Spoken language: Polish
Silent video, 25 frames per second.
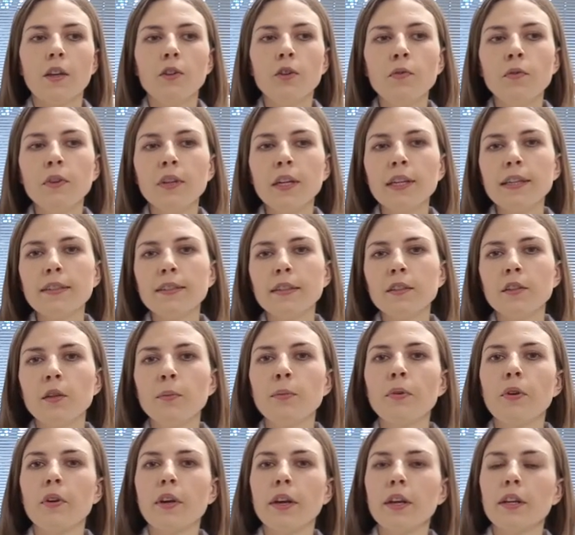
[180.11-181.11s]
Do
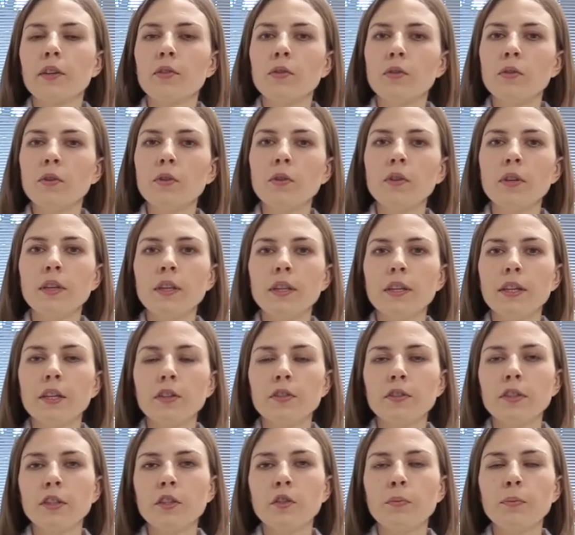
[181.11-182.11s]
finalizacji projektu e,
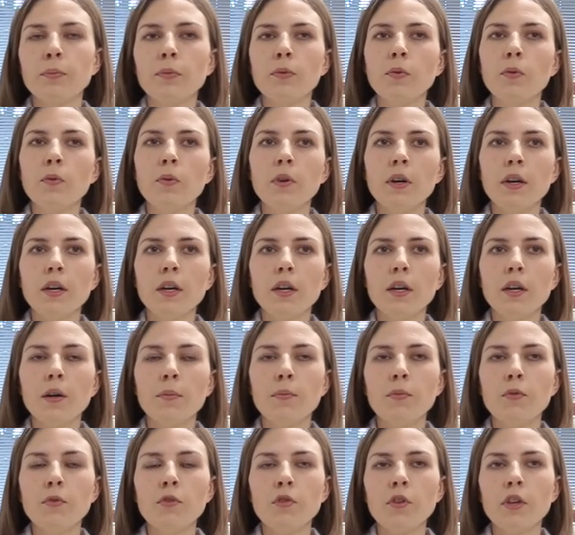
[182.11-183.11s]
nasz zespół e,
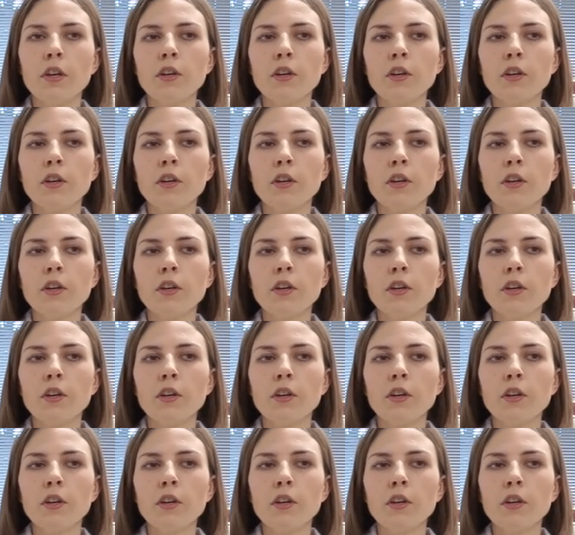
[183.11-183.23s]
musi